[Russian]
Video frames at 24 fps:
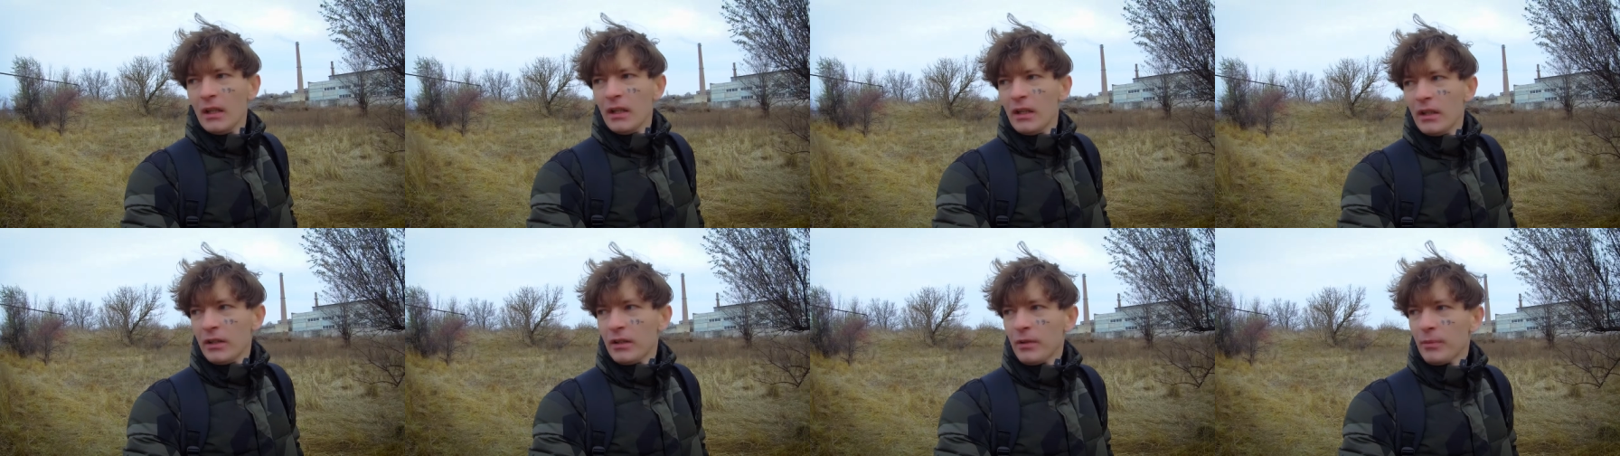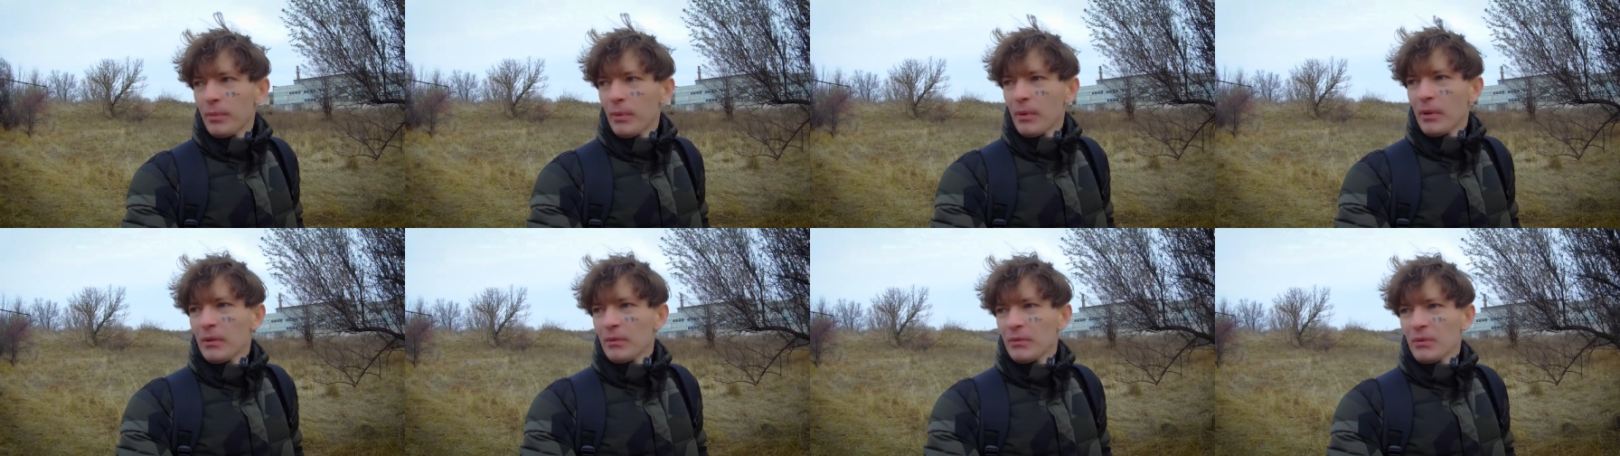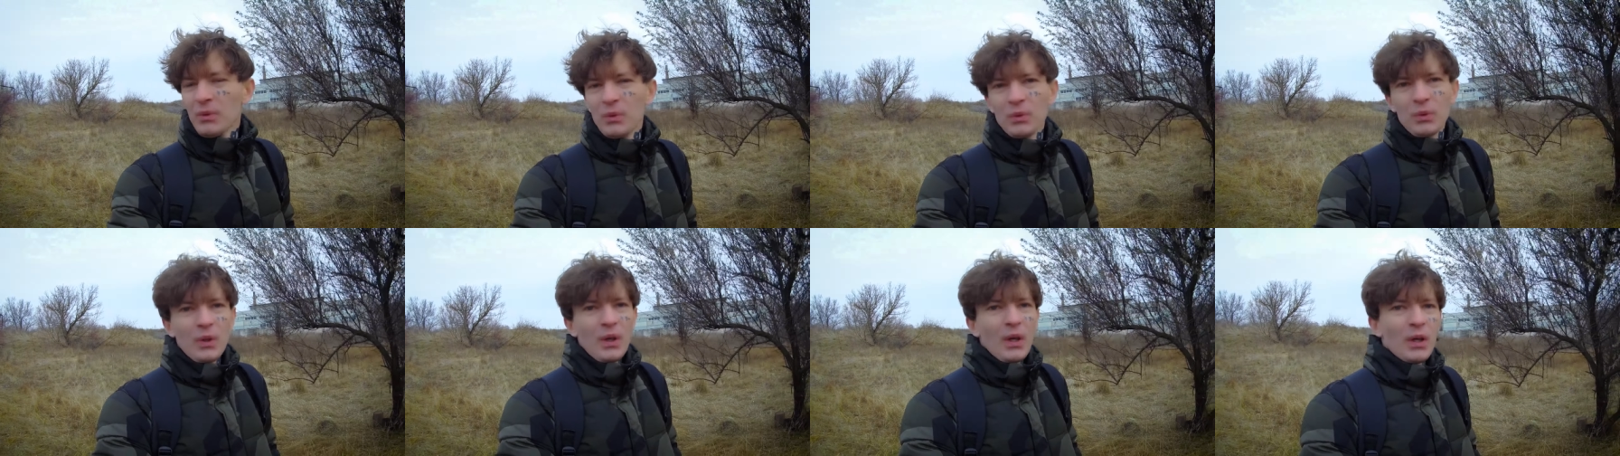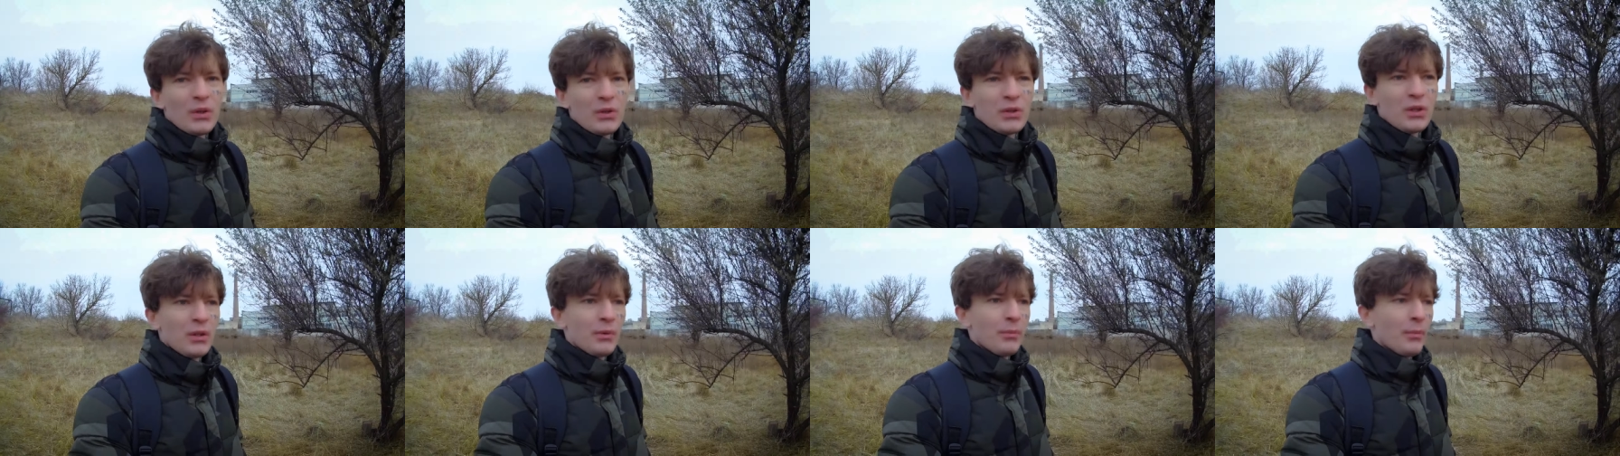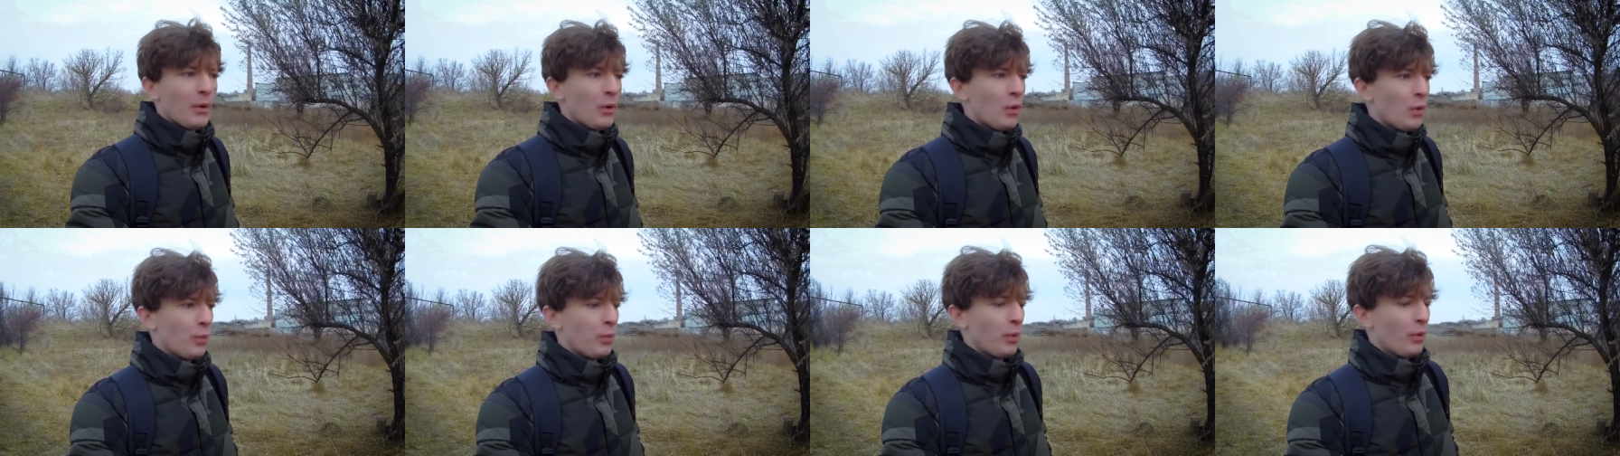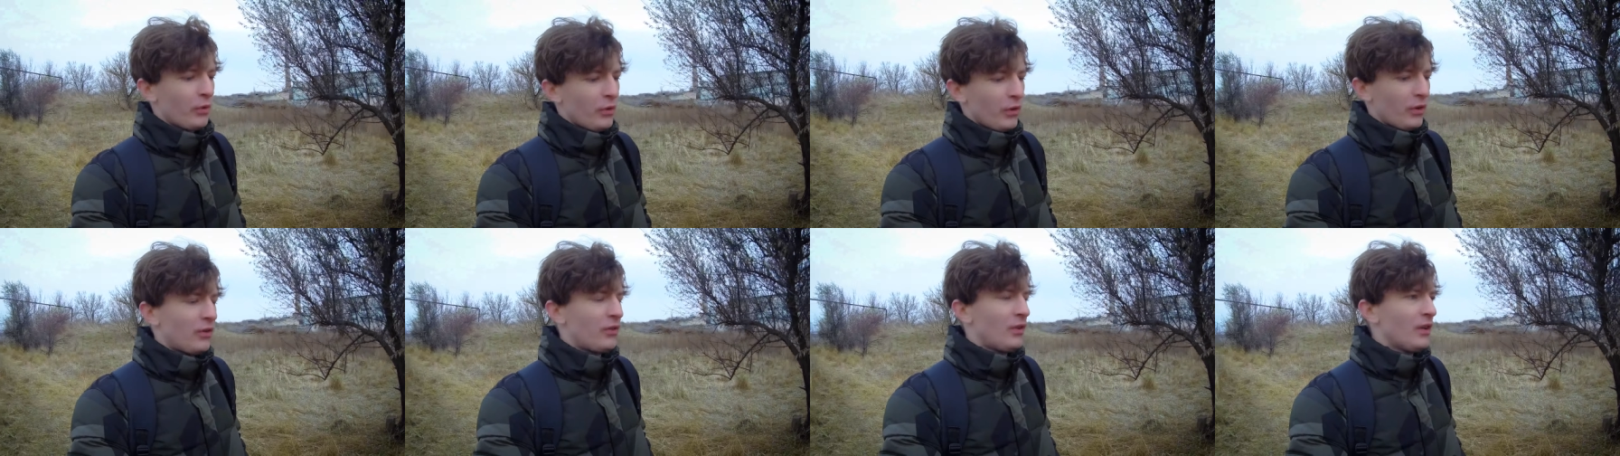И типа, ну я уже не могу,
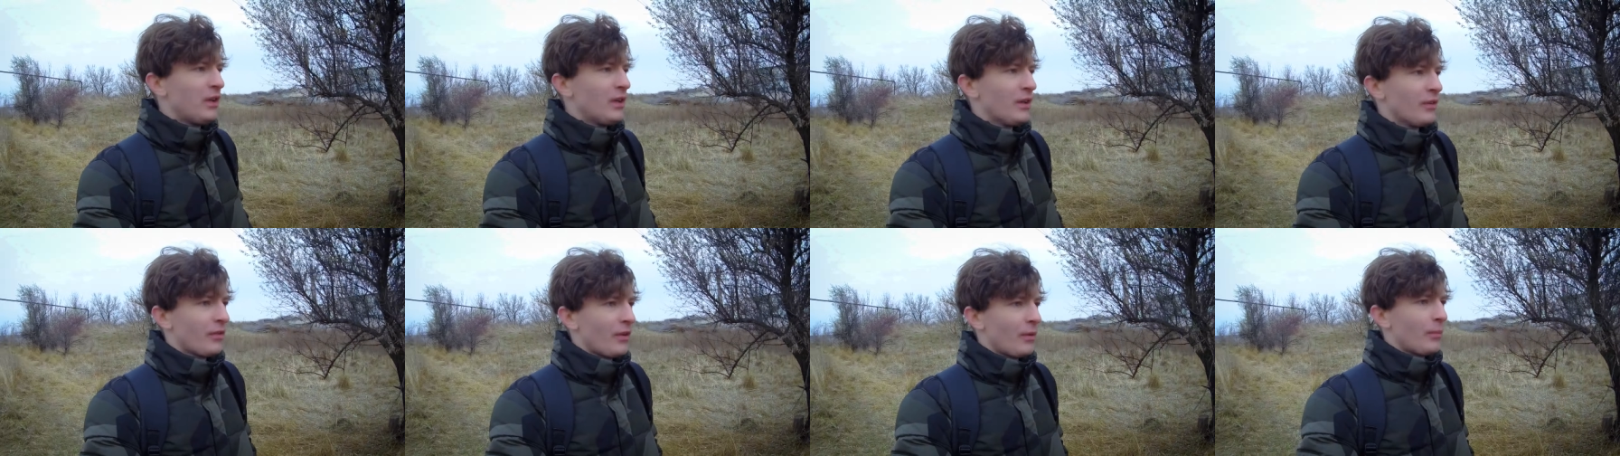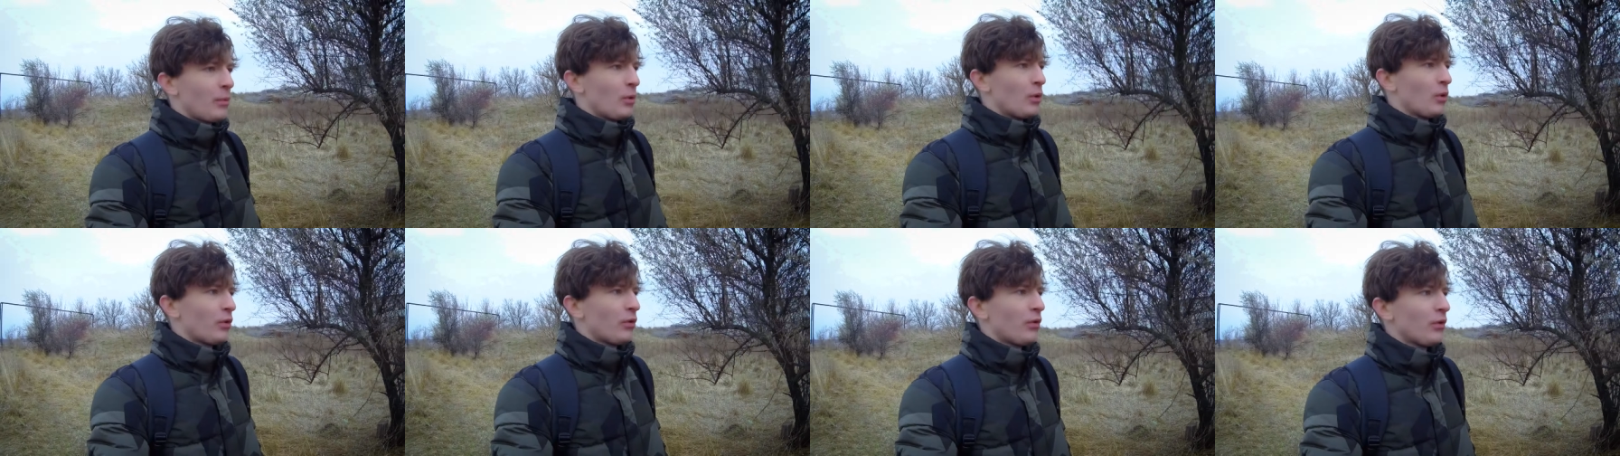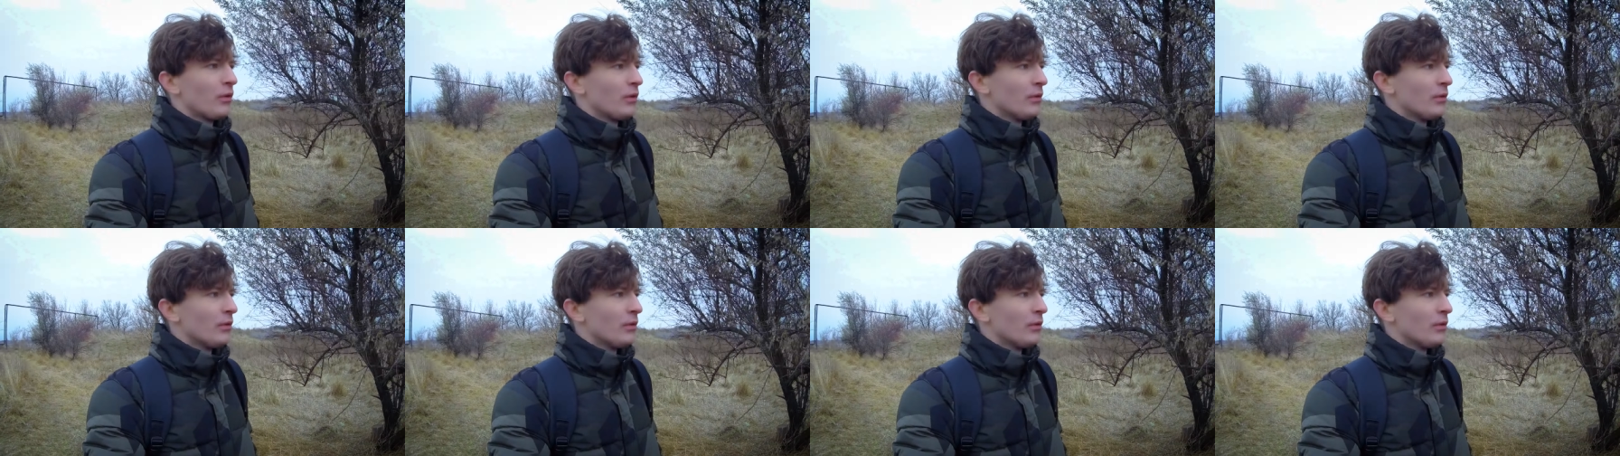просто сильно замерз.